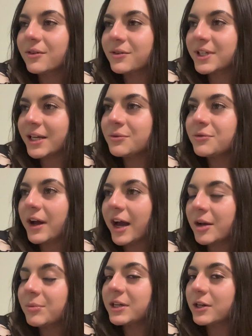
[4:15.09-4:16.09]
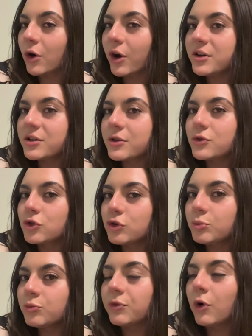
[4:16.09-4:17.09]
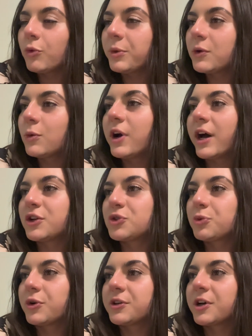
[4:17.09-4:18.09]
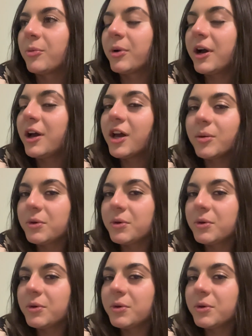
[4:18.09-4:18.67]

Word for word: Und dann fragen mich Leute, Typen, warum ich hohe Ansprüche habe.